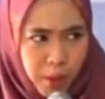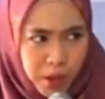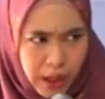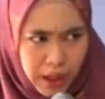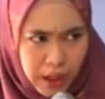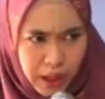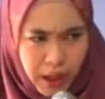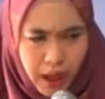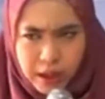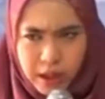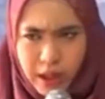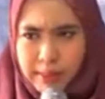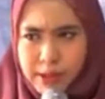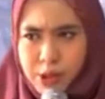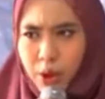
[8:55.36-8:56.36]
buat anak
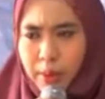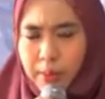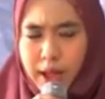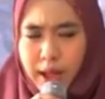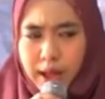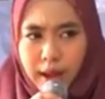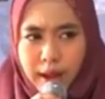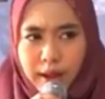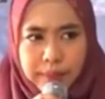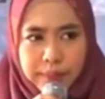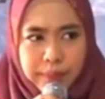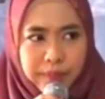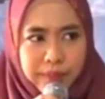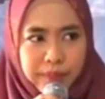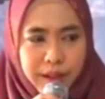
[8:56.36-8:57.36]
lagi sama suami kita.
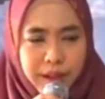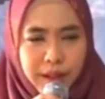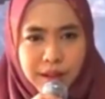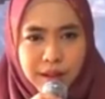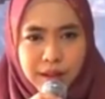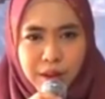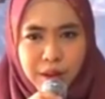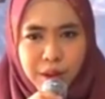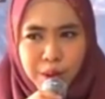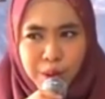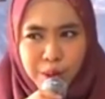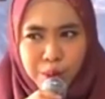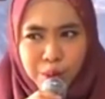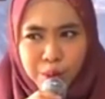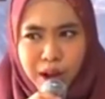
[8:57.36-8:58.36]
Ya?
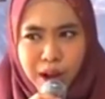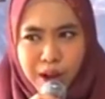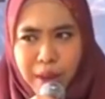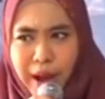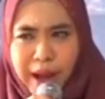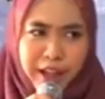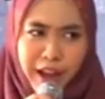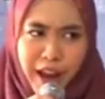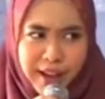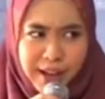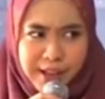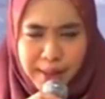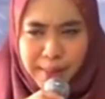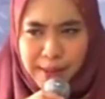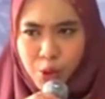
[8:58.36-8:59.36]
Udah baik
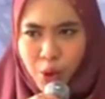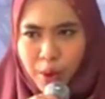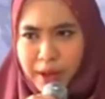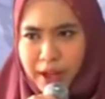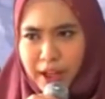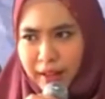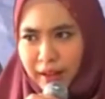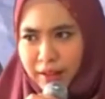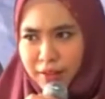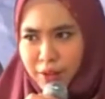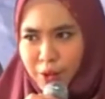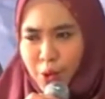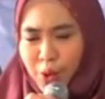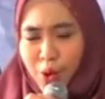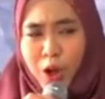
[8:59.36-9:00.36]
lagi sama suami kita.
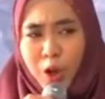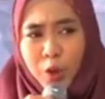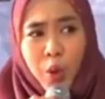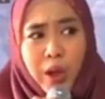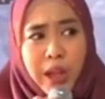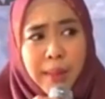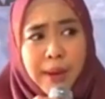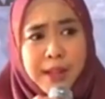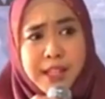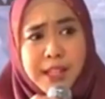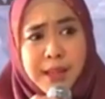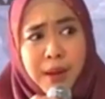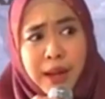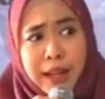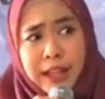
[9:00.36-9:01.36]
Orang tuanya masih
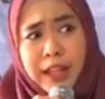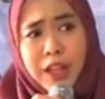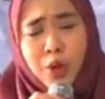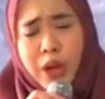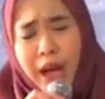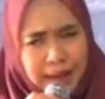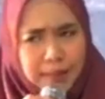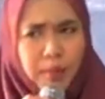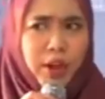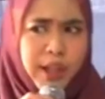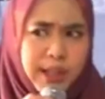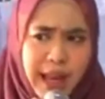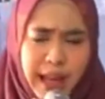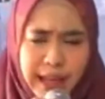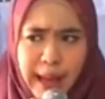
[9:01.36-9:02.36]
sebel, kitanya udah
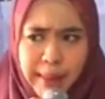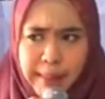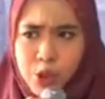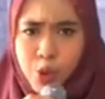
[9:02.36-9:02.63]
harmonis lagi